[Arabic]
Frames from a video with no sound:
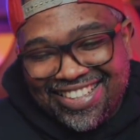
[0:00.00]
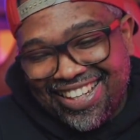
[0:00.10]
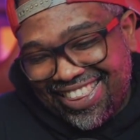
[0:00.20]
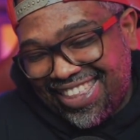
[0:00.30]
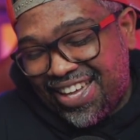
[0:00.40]

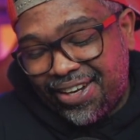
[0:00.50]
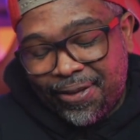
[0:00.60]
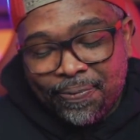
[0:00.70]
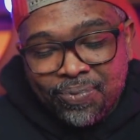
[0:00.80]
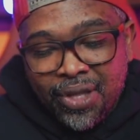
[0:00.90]
الشيء
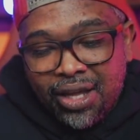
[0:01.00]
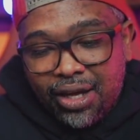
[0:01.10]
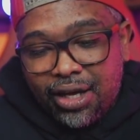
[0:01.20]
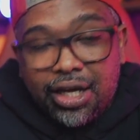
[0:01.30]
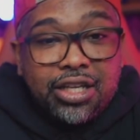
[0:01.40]
الثاني
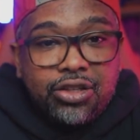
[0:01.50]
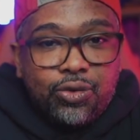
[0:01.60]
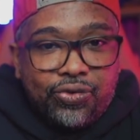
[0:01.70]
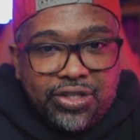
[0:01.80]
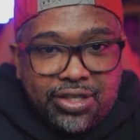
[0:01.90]
آه، اكيد
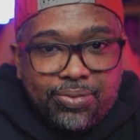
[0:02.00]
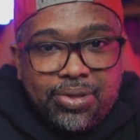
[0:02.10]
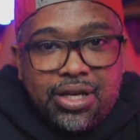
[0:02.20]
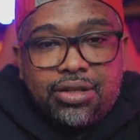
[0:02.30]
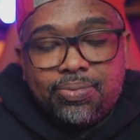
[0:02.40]
انه في
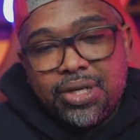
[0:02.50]
سلبيات